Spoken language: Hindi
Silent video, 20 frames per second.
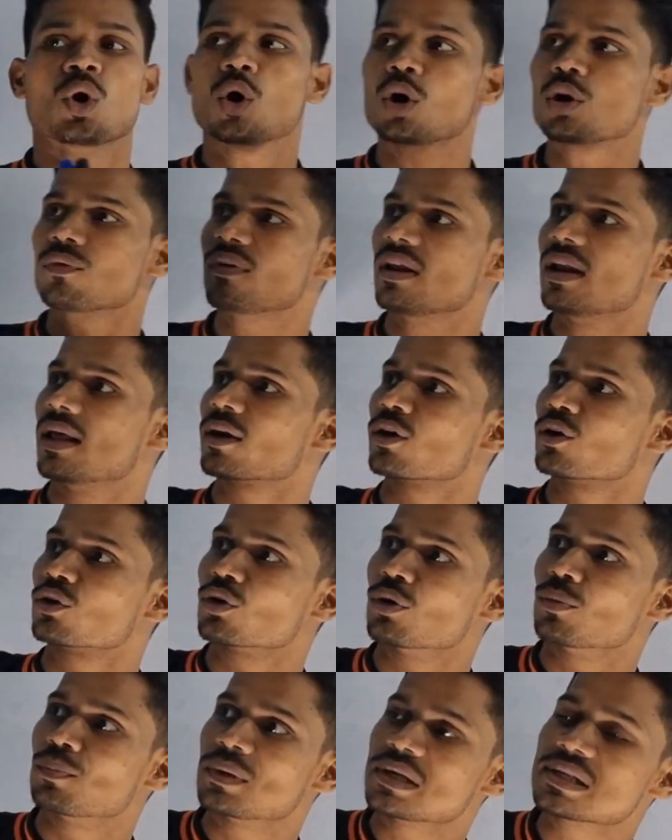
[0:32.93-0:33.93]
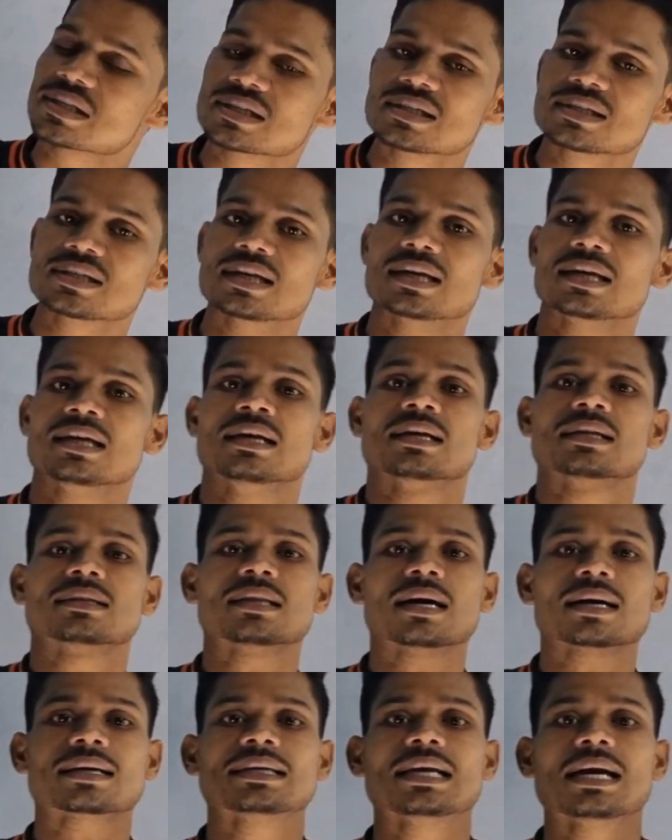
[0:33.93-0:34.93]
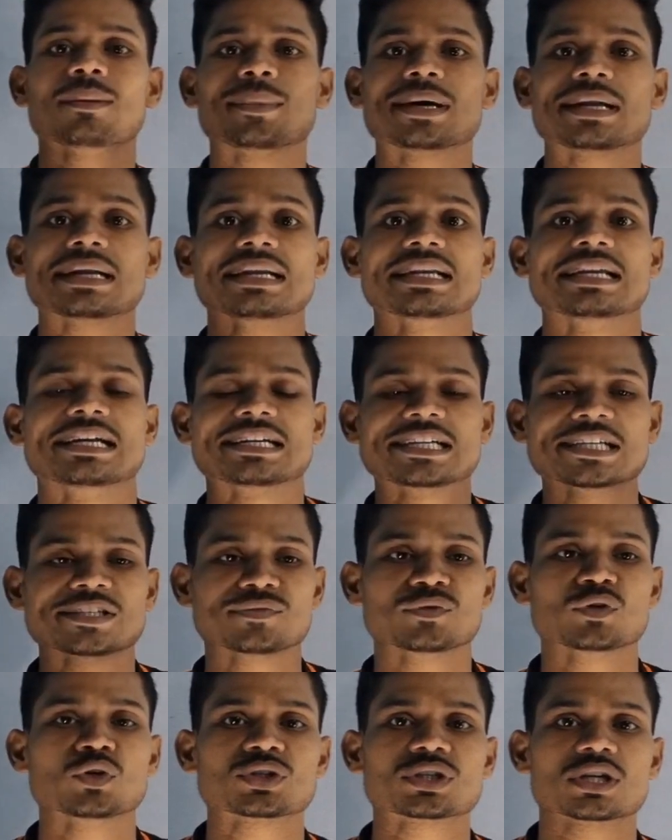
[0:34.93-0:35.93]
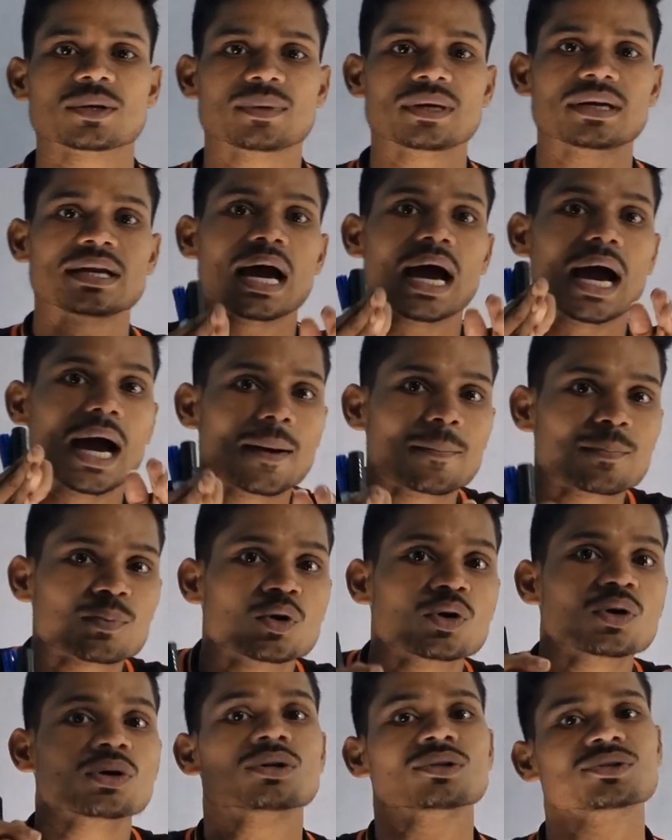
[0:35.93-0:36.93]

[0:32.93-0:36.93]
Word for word: और बेल आइकन को प्रेस कीजिए ताकि हमारे लेटेस्ट वीडियोस के अपडेट आपको